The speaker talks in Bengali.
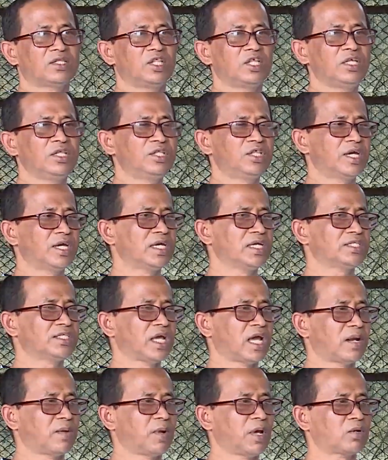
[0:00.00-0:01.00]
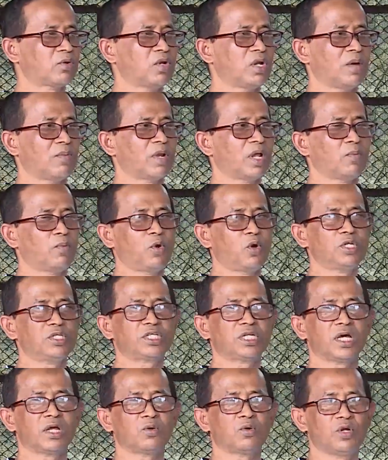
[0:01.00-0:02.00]
তিন থেকে চারবার করে আমরা
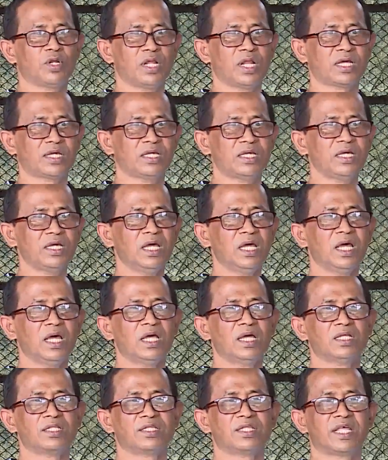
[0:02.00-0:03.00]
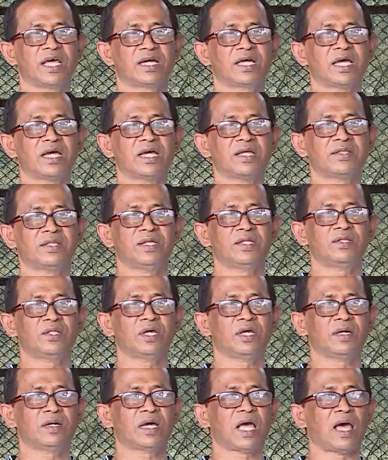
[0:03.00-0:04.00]
পরিষ্কার করে রাখি দেখা গেছে
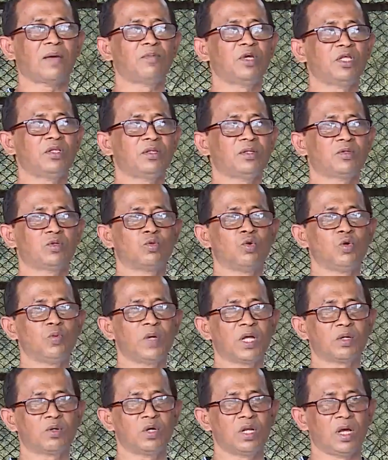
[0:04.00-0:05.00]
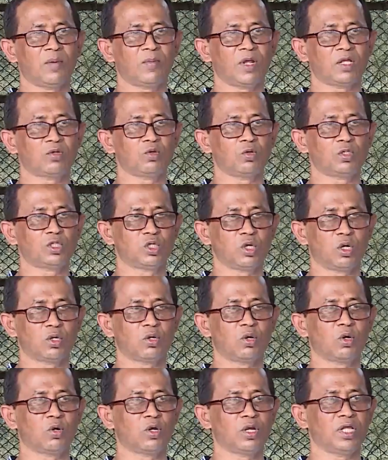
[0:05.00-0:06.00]
যে গাভীর দুইবার করে আমরা দুধ
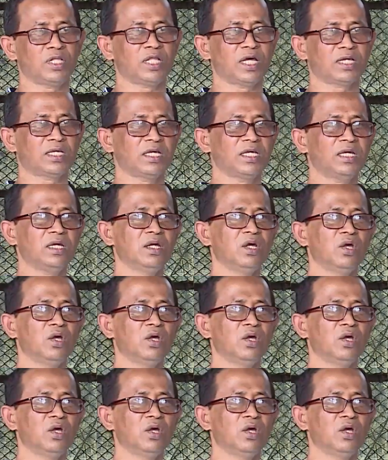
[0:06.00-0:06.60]
সংগ্রহ করে থাকি